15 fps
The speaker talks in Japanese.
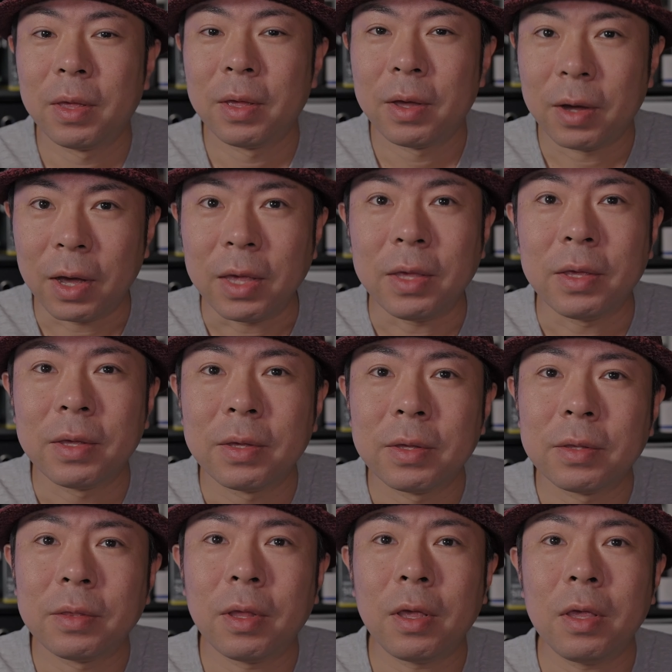はい。
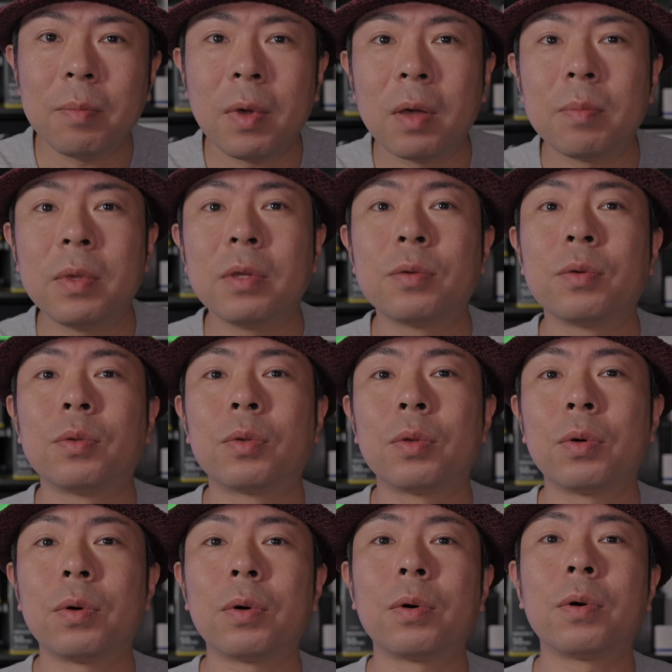で、今見る
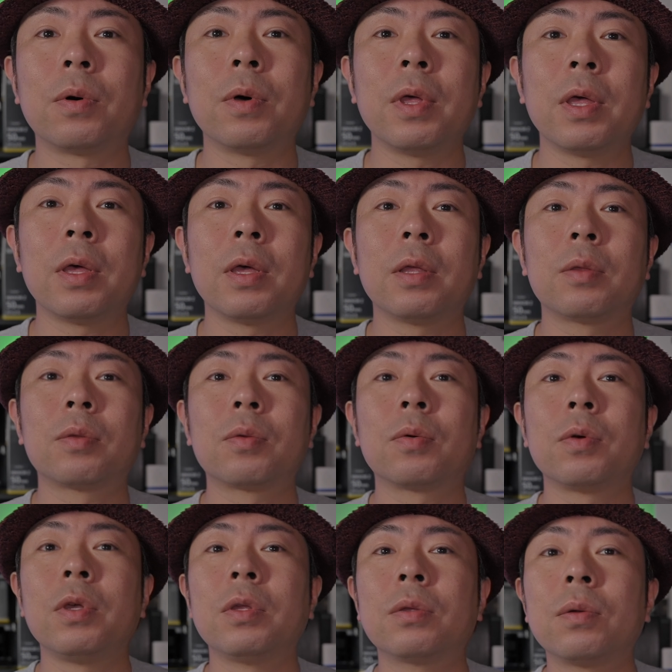と、えっ
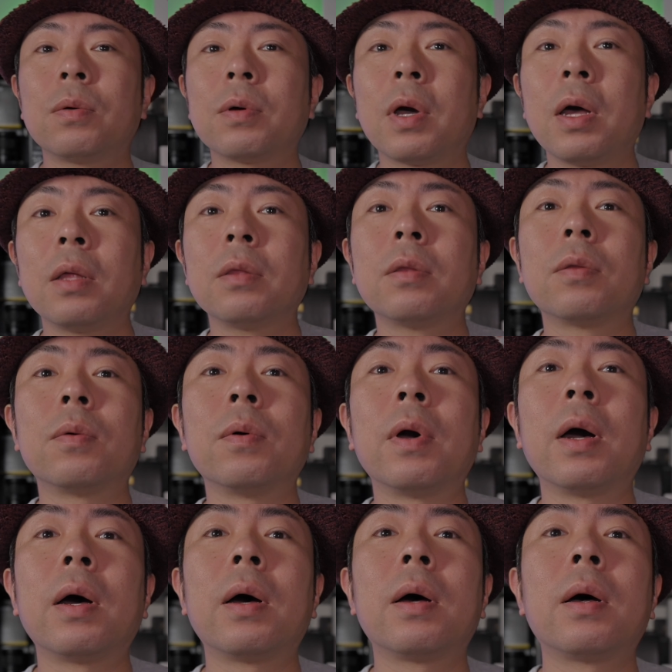と、アイエスオー感度
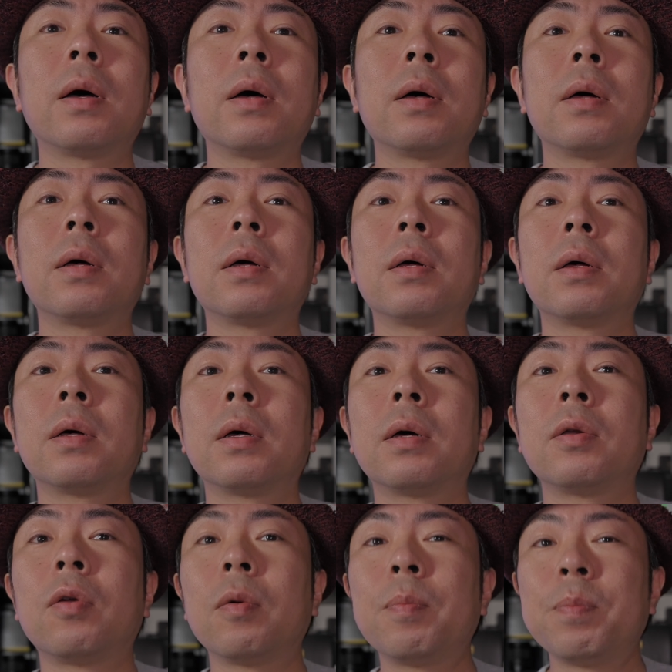
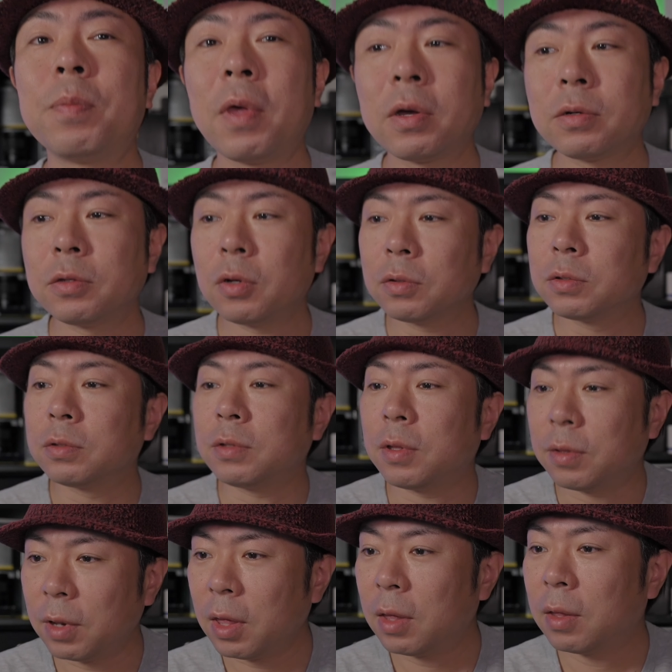がろっぴゃくよんじゅうで
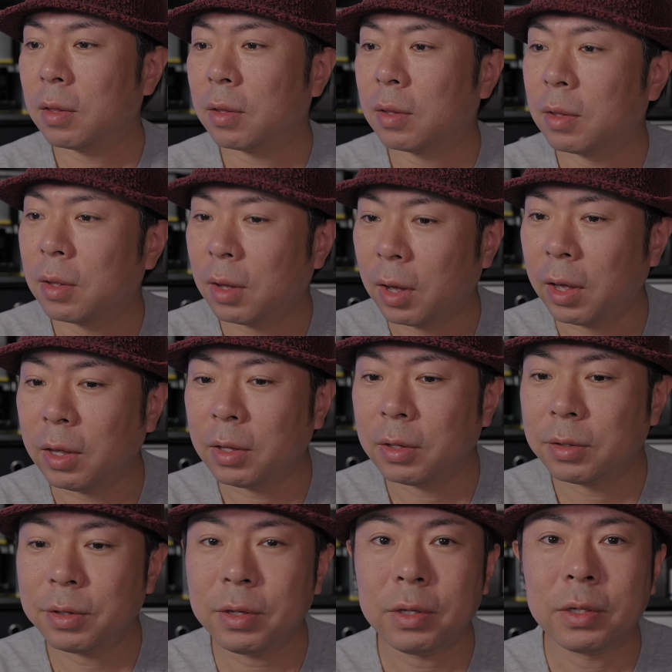すね。はい。
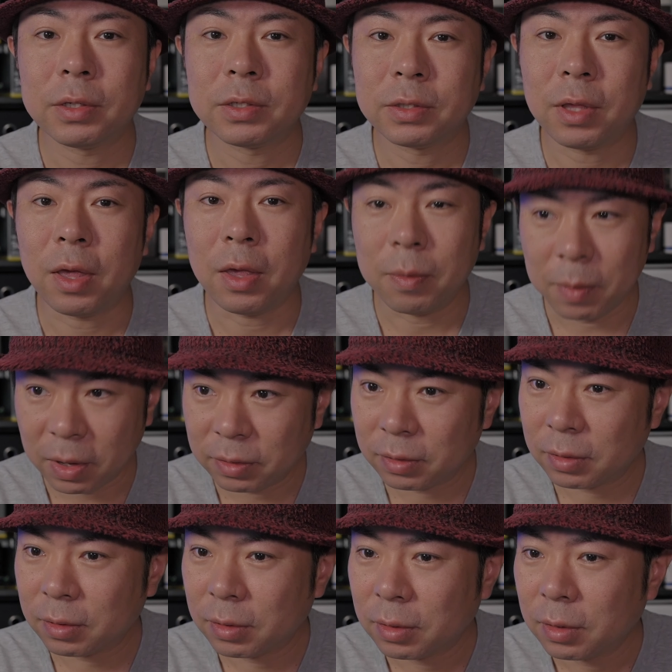にしていま
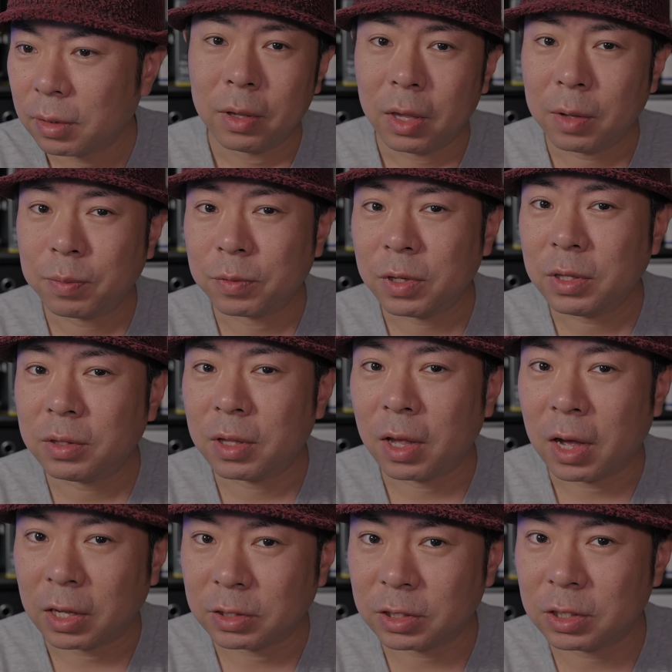す。エフいって
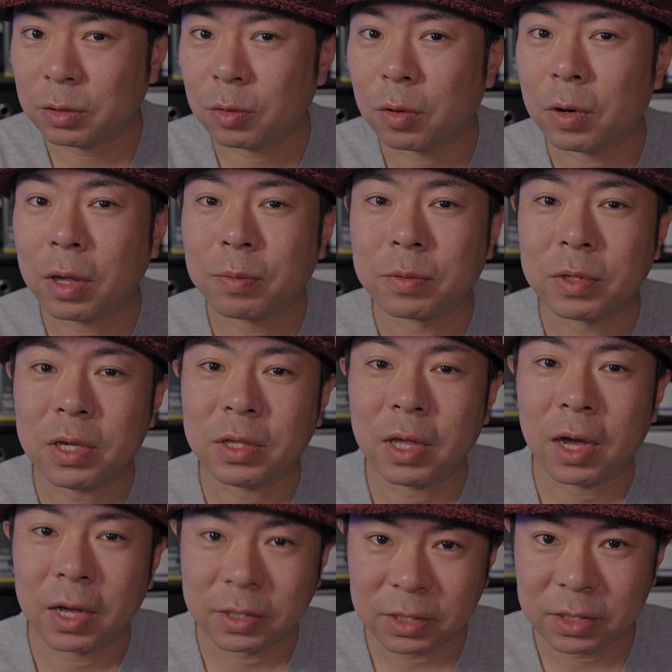んはち と エフにー
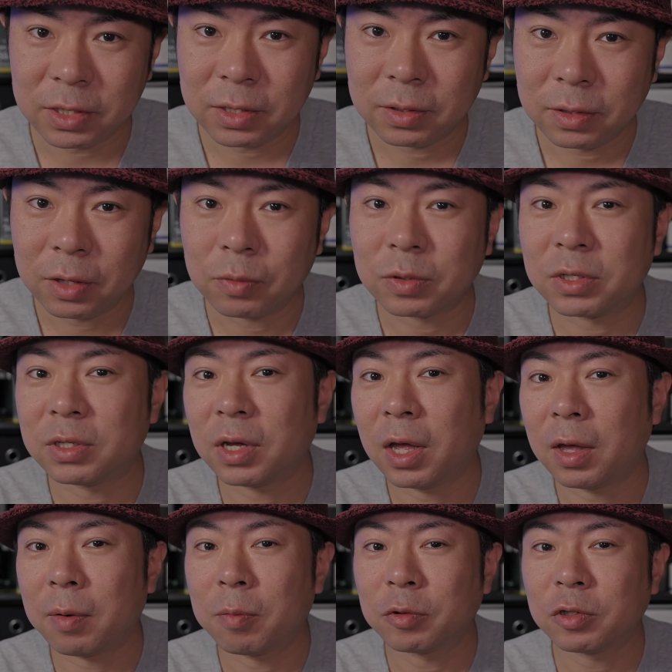てんはち での違
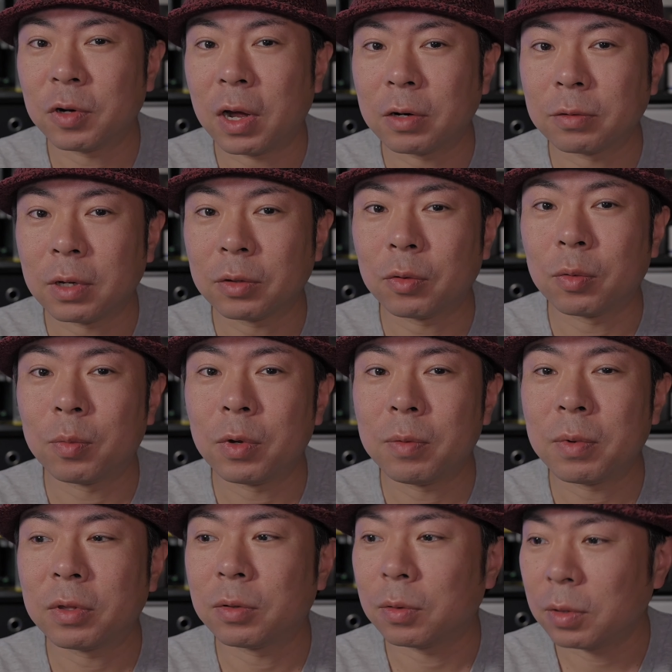いがもちろんあるかと思い
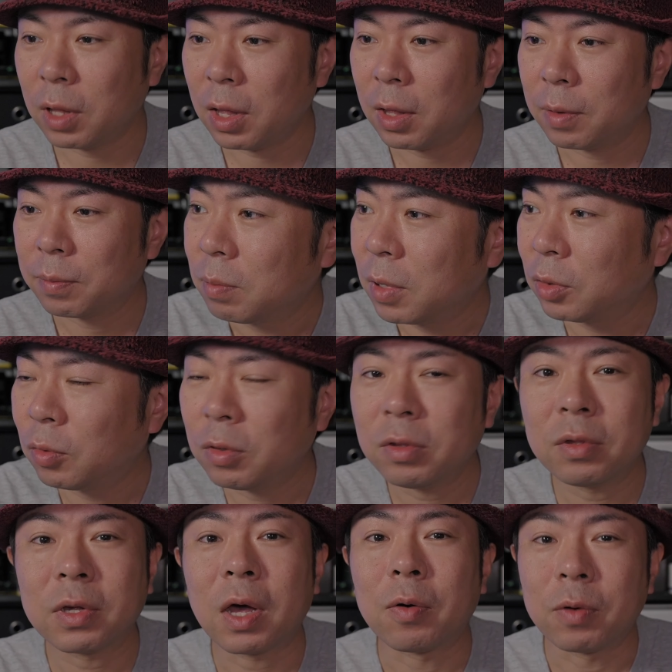ますので、まあ、
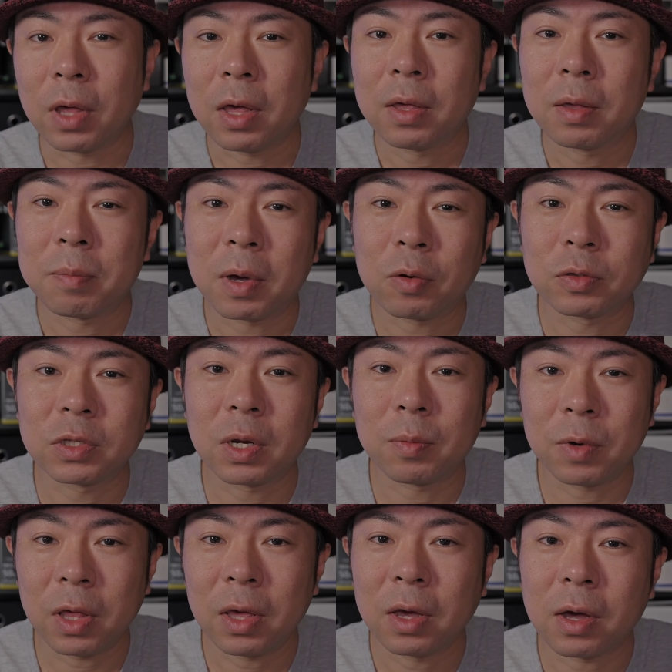ノイズ感をね、まあ、こちら
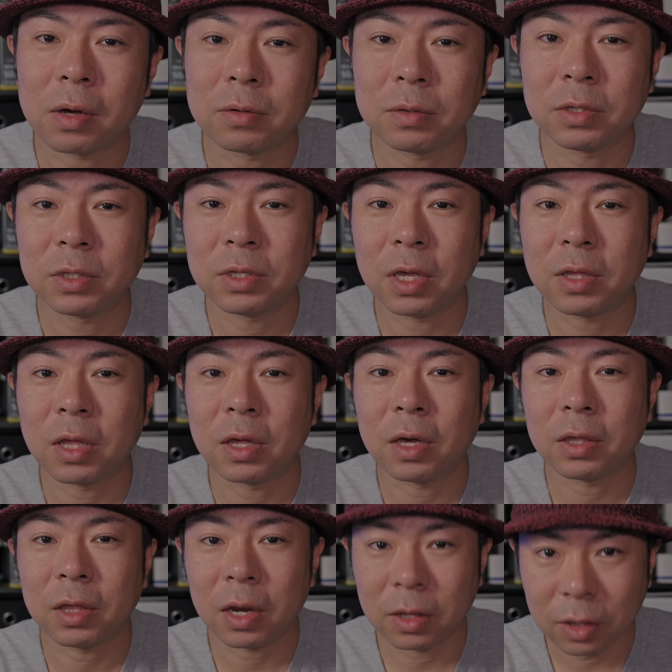もね、確認していただ
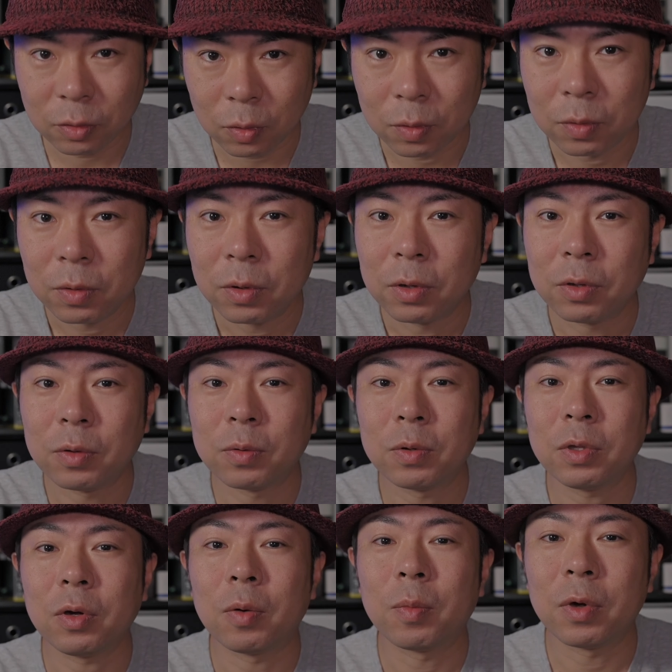けたらなというふ
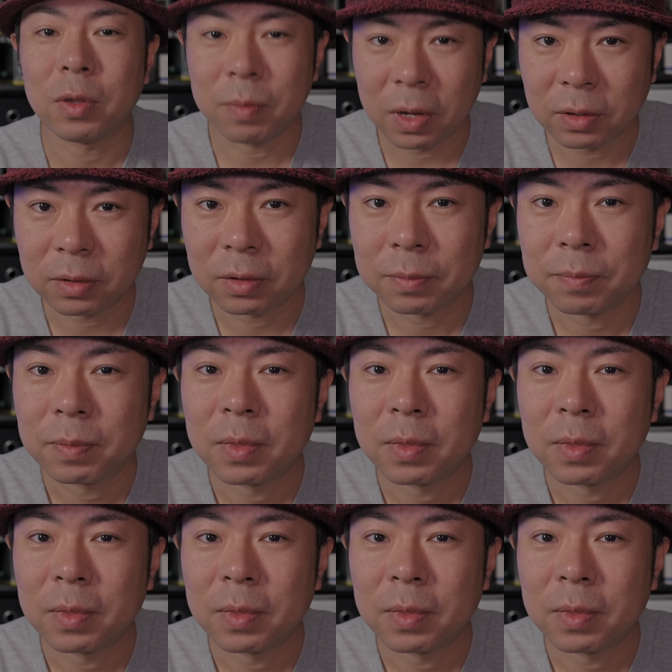うに思います。